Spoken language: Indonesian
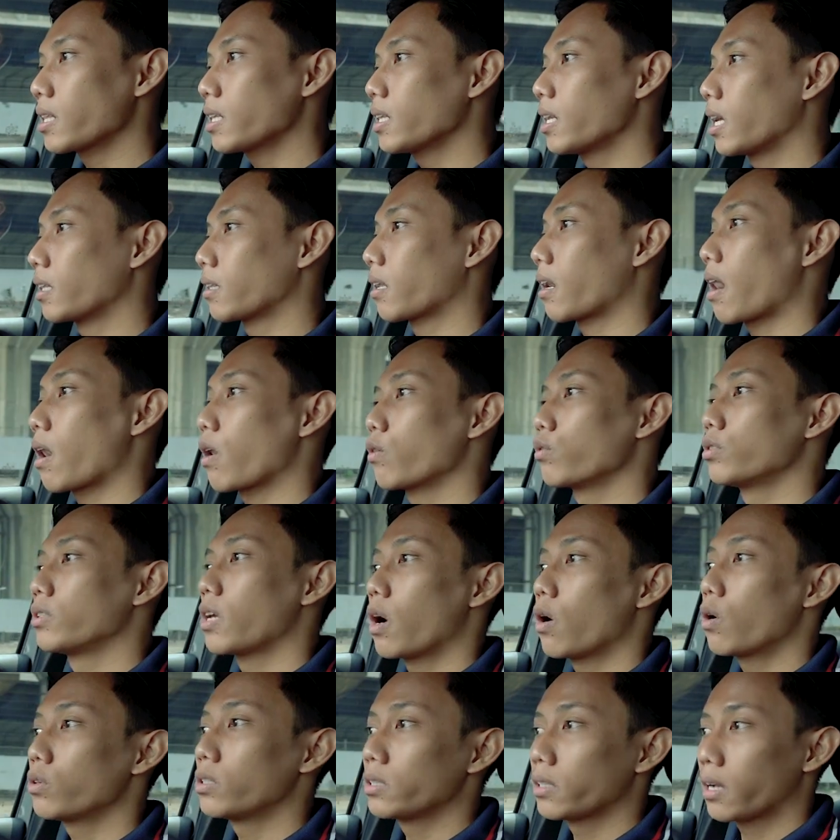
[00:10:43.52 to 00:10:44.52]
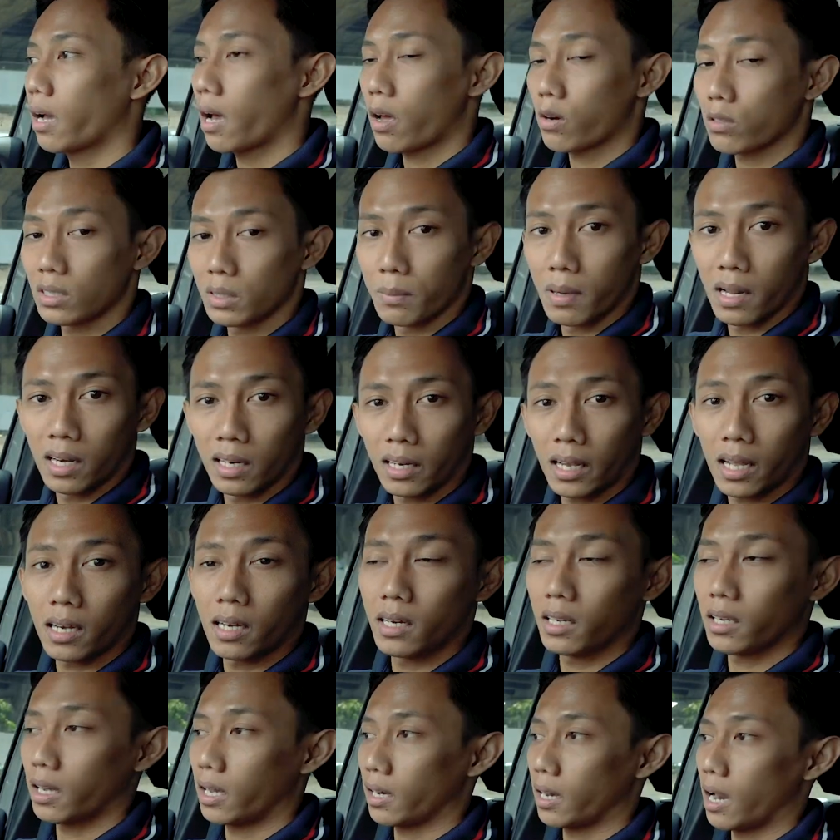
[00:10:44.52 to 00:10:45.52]
tidak terlalu jauh jika harus dibandingkan
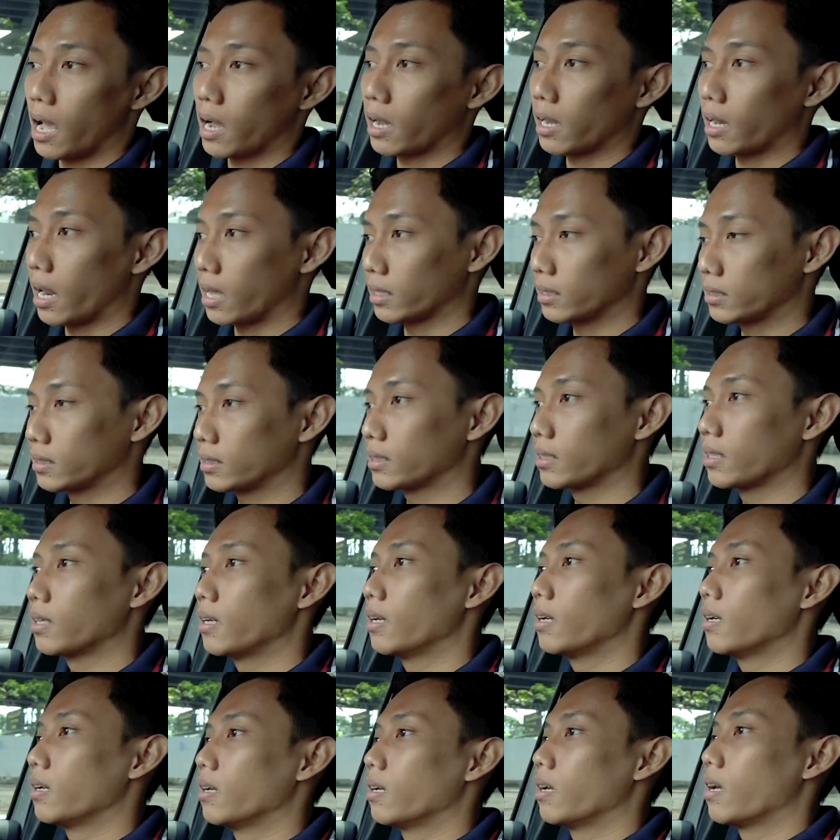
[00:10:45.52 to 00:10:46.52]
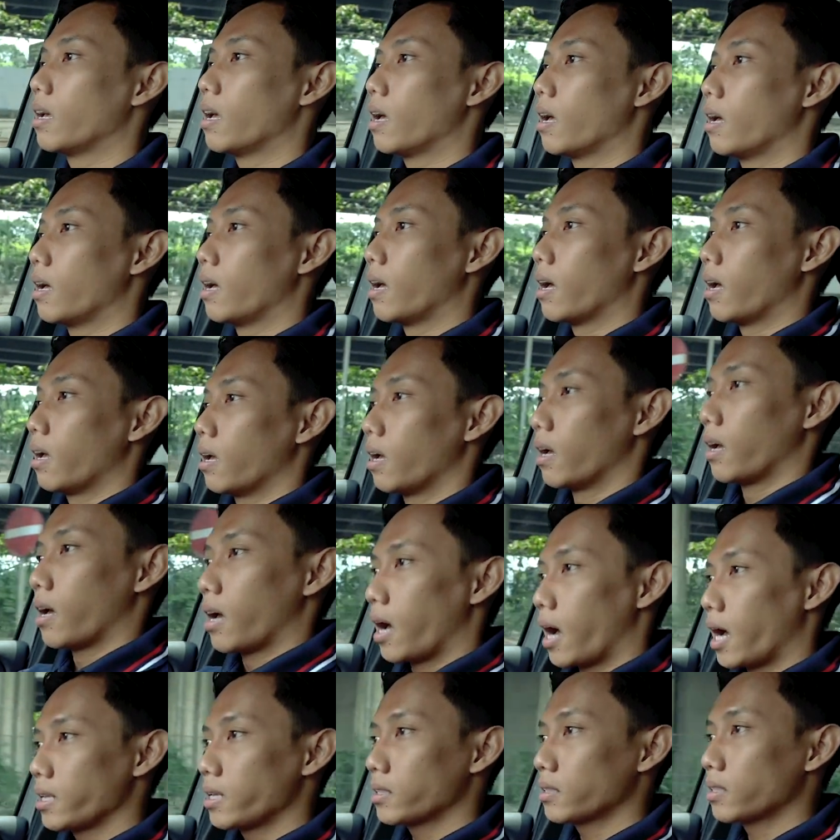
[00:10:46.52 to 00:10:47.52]
dengan A-Class.
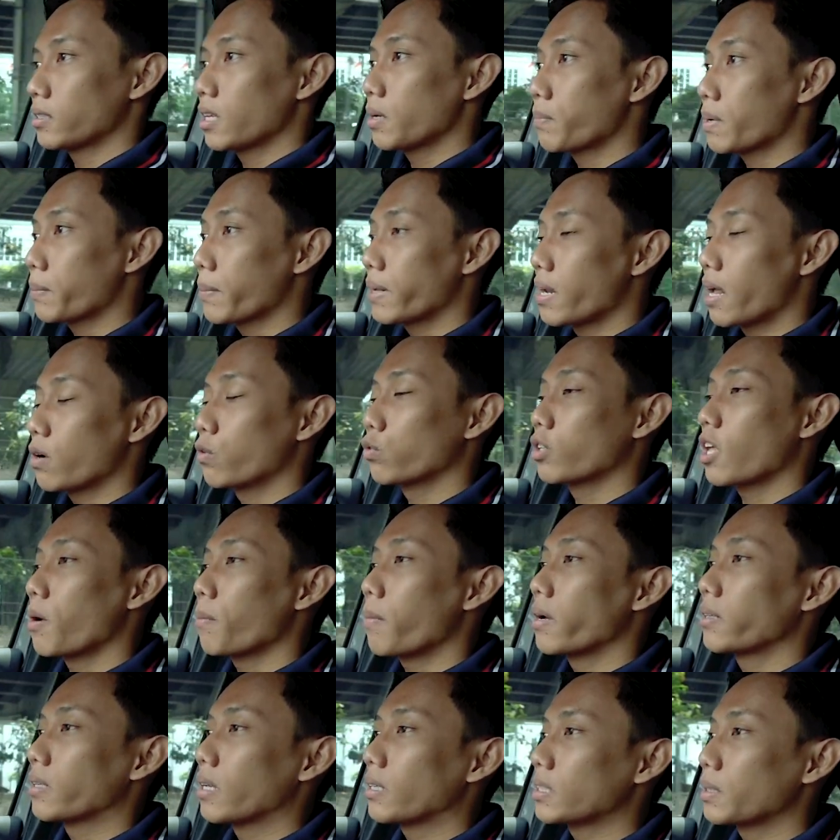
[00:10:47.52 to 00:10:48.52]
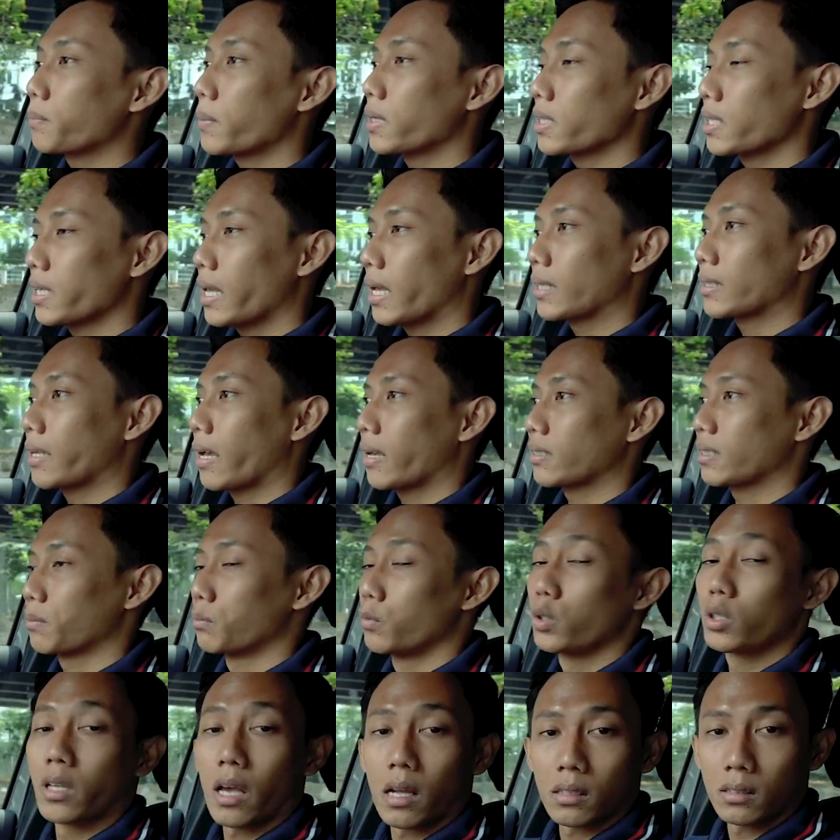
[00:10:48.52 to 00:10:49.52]
Hanya saja perbedaan utamanya seperti yang saya
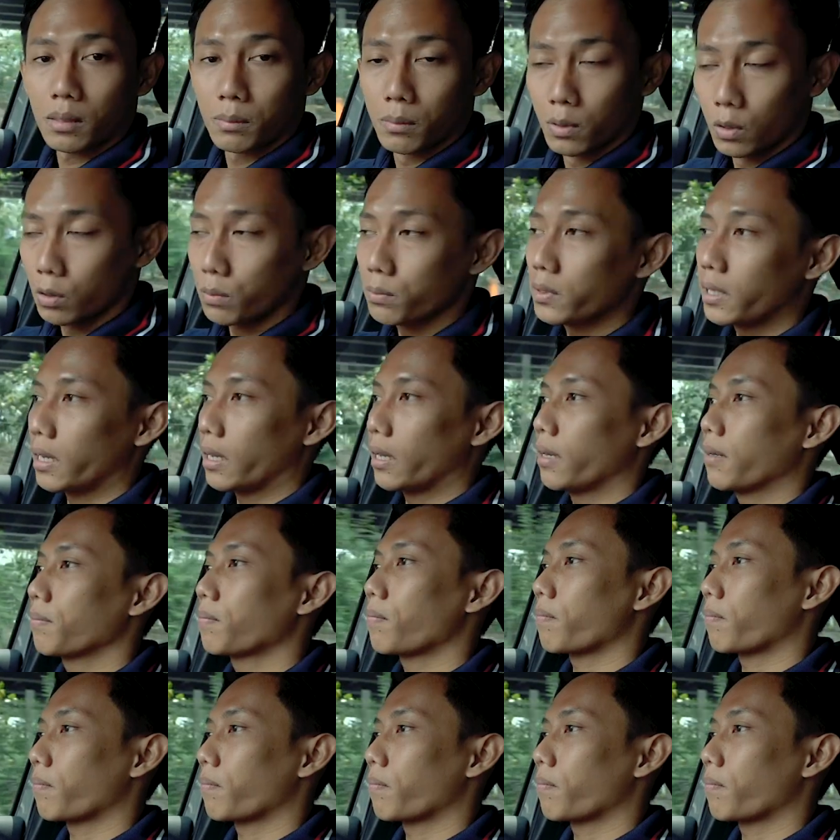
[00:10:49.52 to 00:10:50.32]
sebutkan sebelumnya,